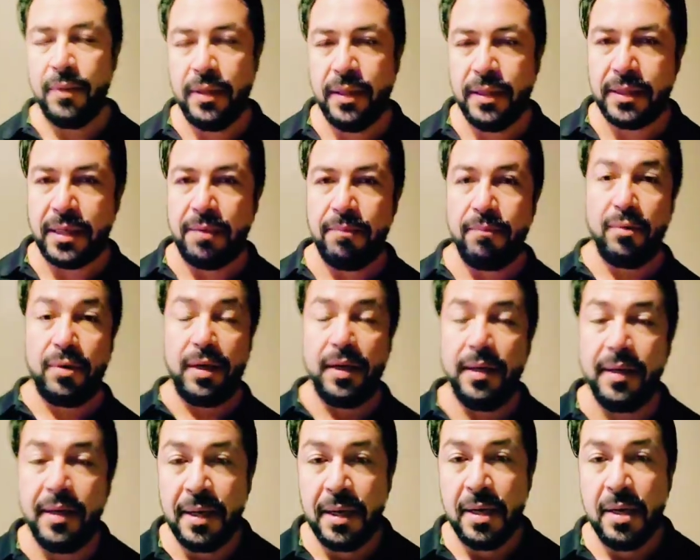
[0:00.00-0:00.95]
en esa época?
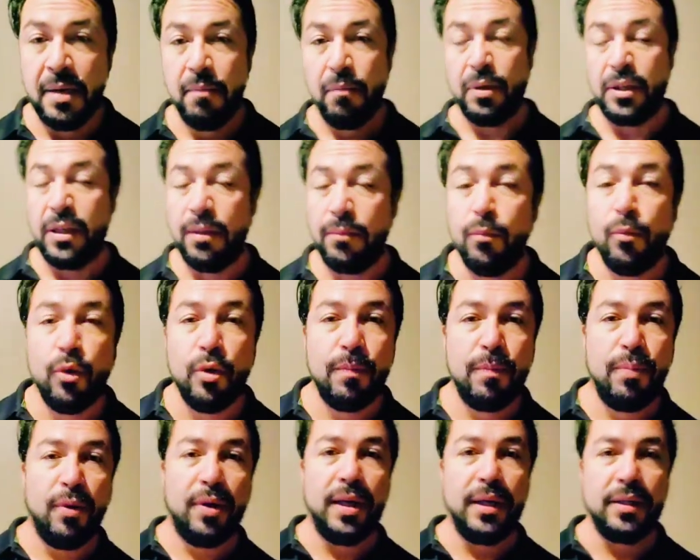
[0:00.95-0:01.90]
Pues en muy
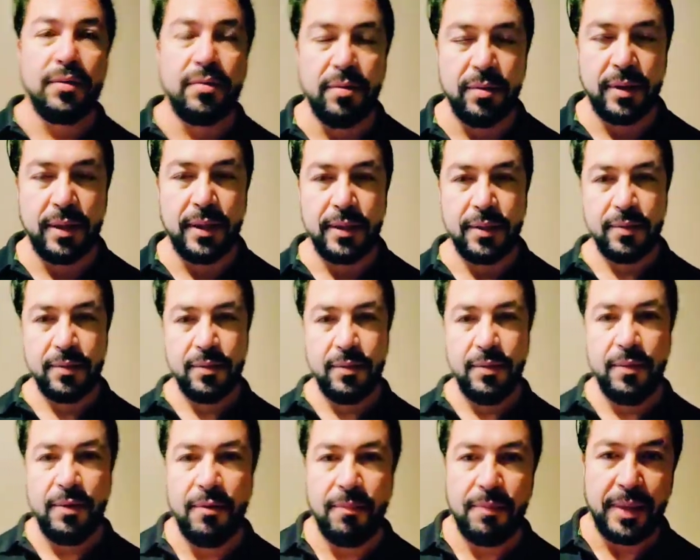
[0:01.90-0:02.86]
pocas cosas, como
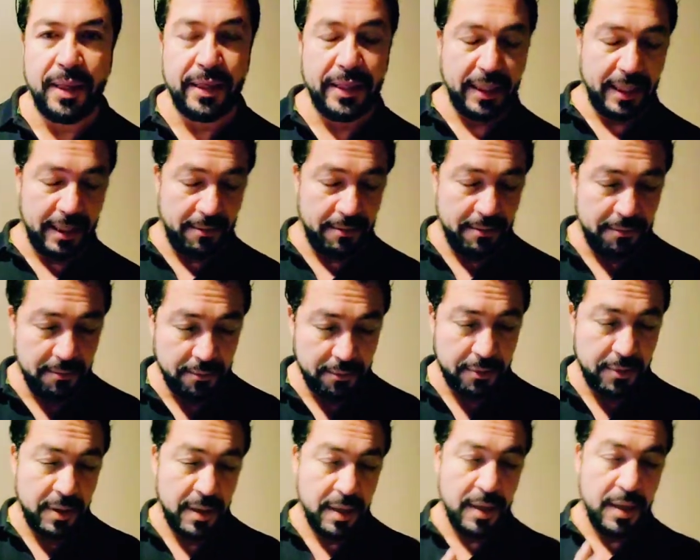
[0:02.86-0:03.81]
lo platicábamos.
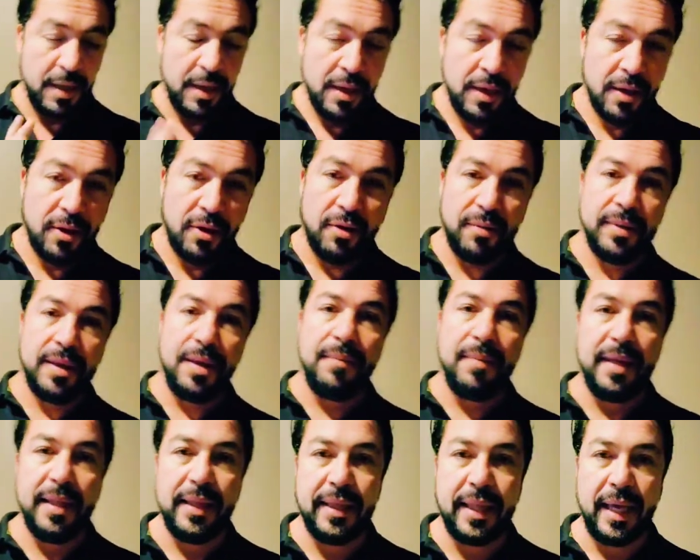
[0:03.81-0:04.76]

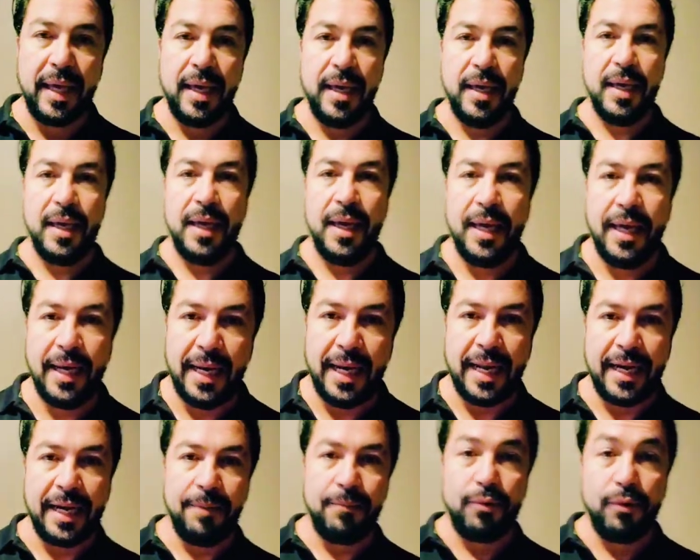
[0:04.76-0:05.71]
Obviamente en la
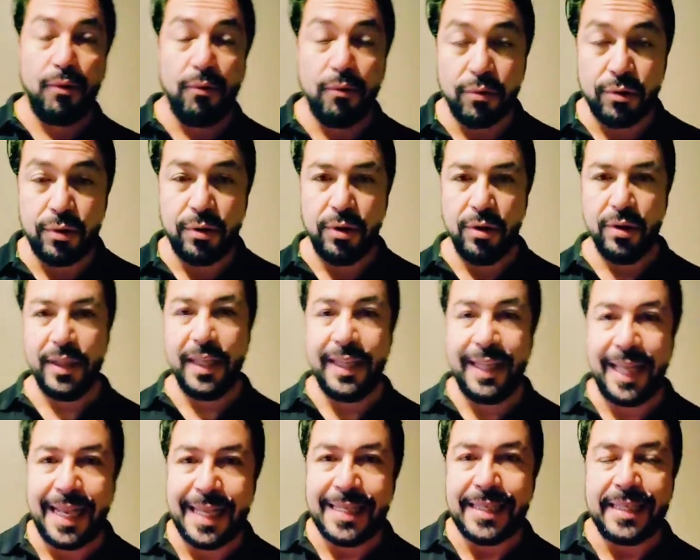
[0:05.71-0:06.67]
reproducción, en
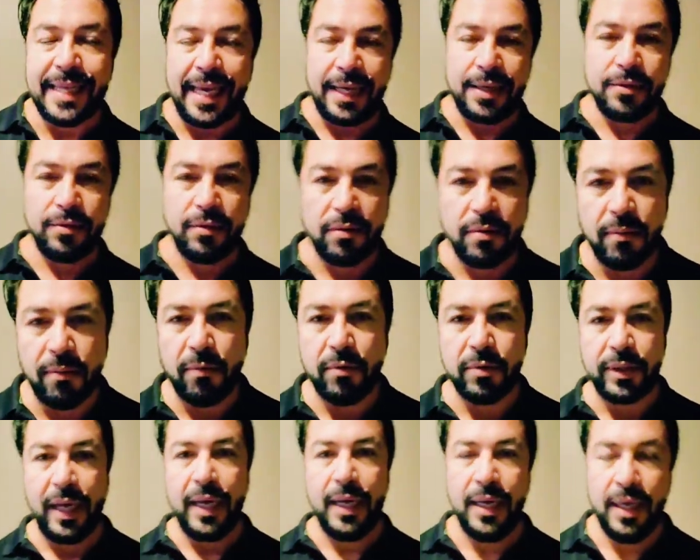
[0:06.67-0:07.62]
el sexo como
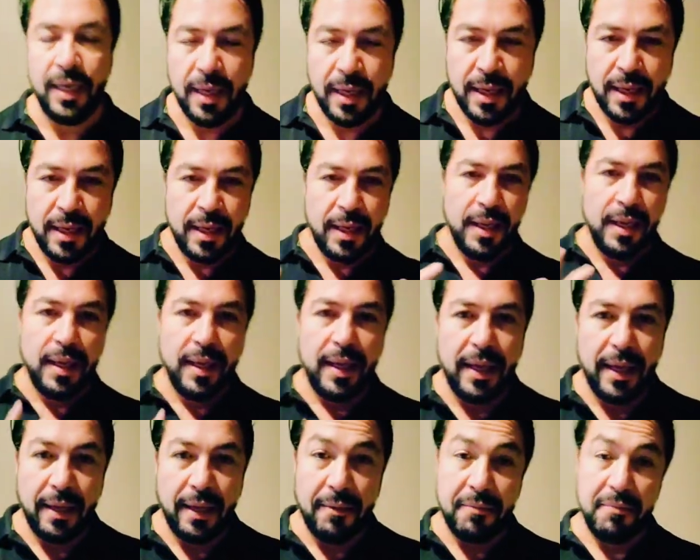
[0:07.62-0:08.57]
tal,
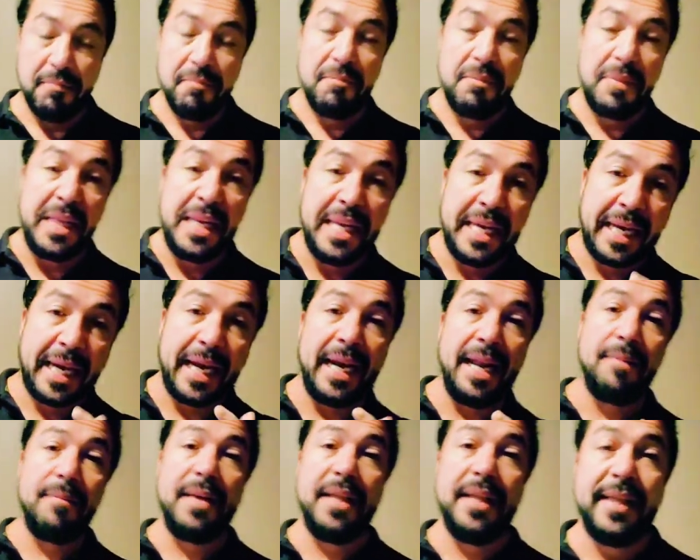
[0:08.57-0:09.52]

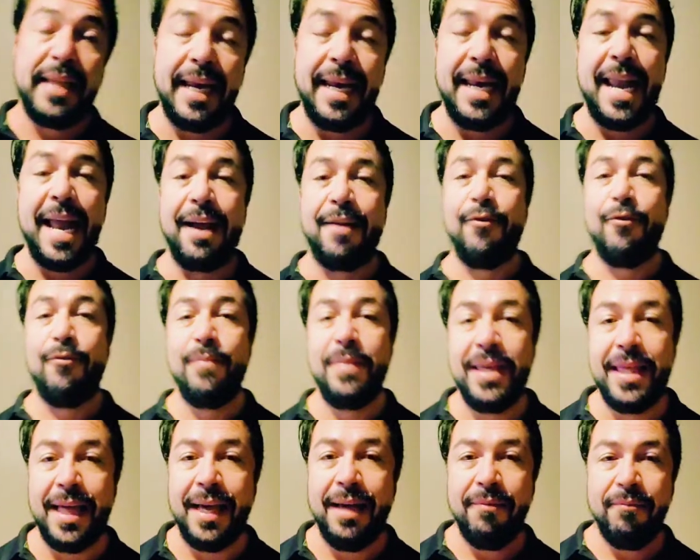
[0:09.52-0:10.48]
ligeramente en la
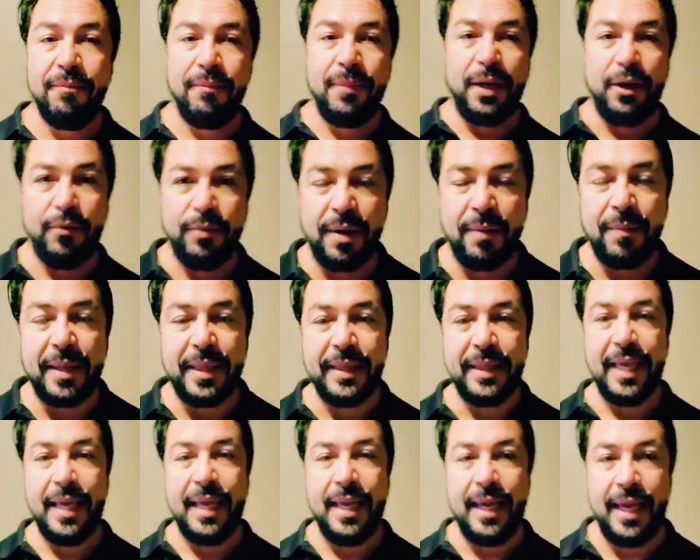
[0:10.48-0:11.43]
comida, pero
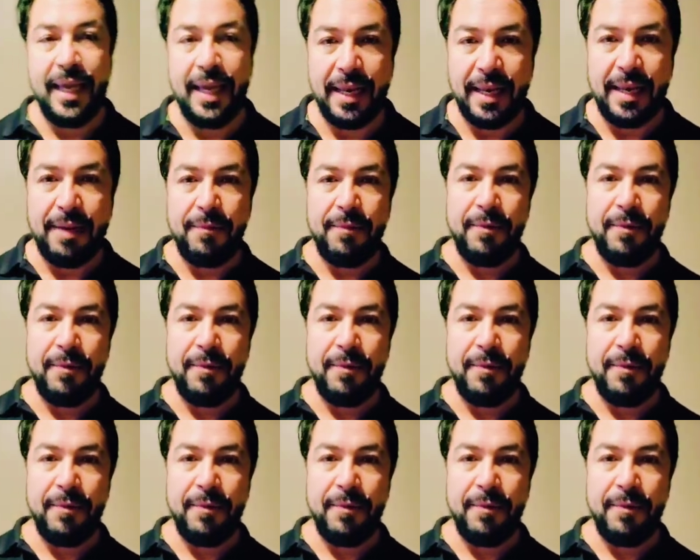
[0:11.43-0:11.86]
obviamente el,